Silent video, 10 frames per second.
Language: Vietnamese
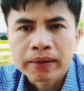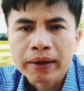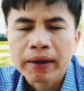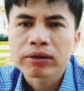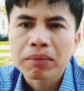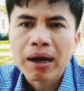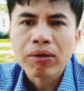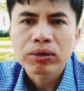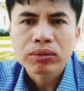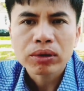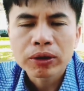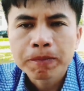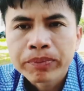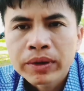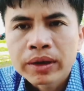theo dự báo của chúng tôi
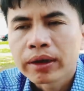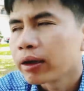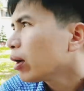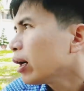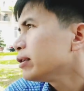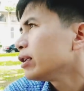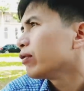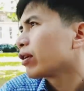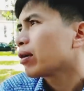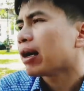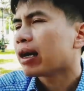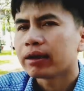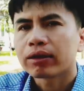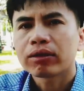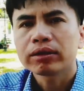để có anh chị và các bạn
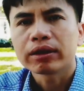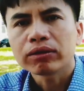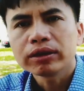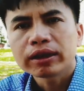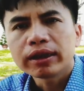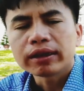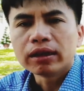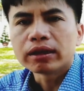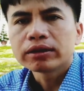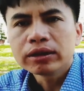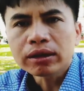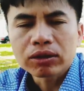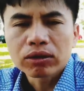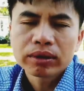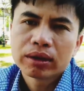để có thể có những cái định lượng trước
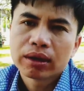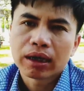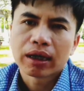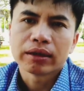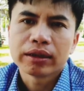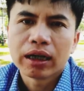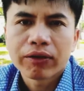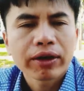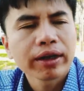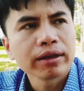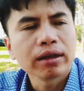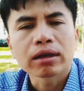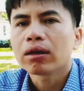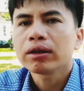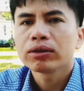cũng như là nhờ một cái định lượng
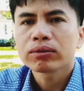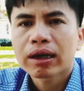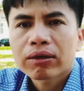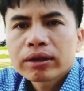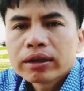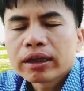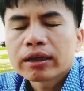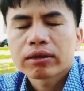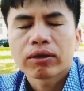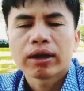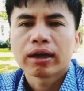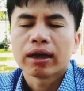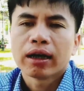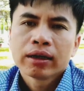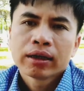đó thì chúng ta có thể định gọi
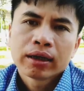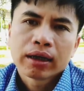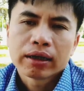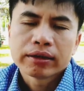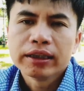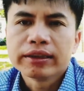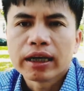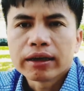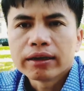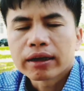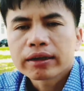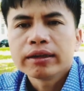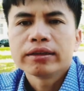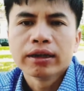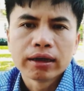là à, nhìn nhận được cái
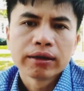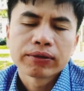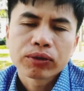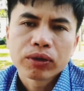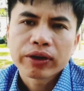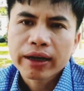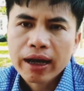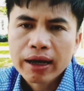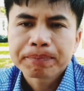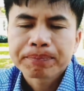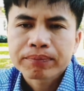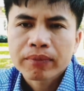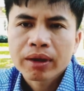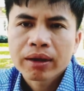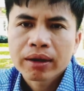thị trường của Việt Nam
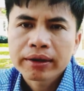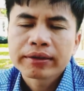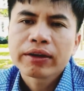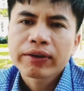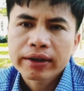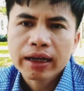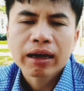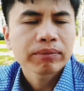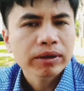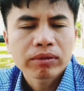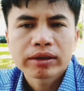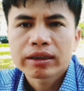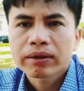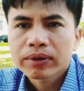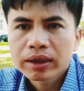à, kinh tế Việt Nam trong thời
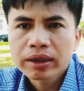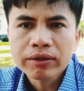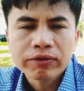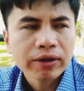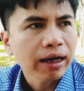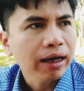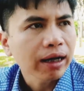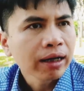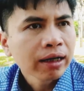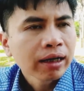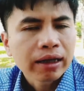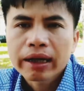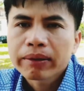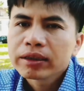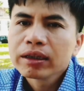gian sắp tới và
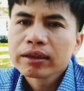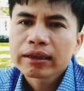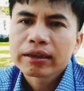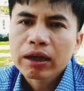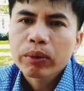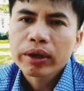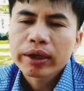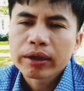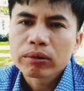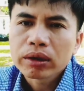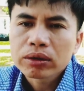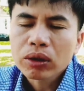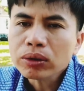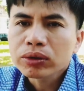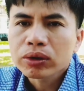đem đưa ra những cái quyết định đầu tư
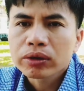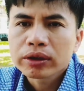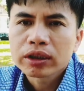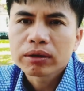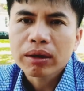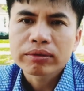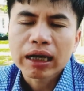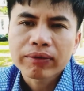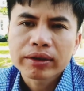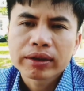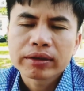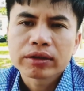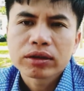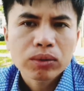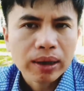tốt cho thị trường bất động sản và thị trường
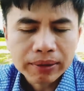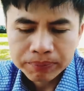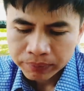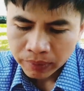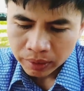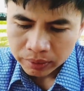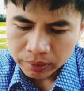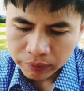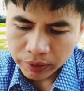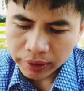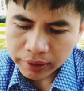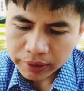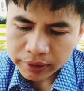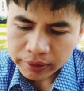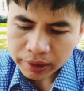chứng khoán thì với những cái
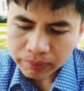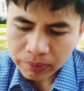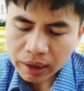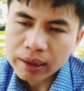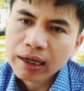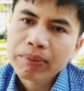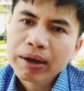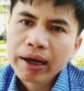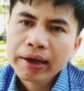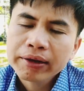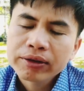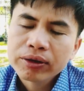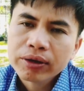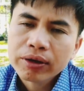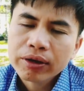chính sách mà cần làm ngay
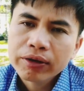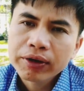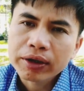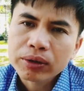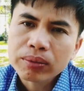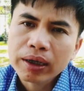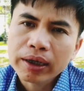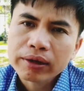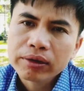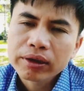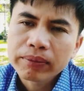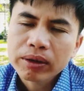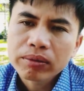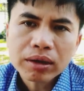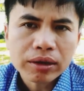cho cái việc thúc đẩy các doanh nghiệp
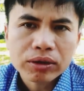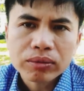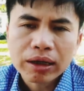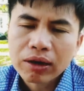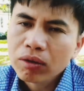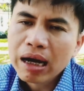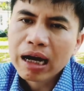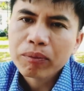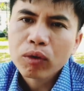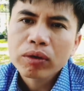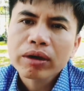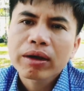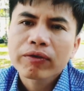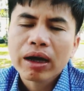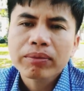trong nước thì chúng ta có ba bốn cái
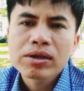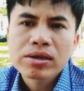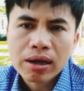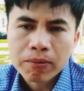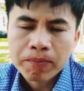biện pháp như sau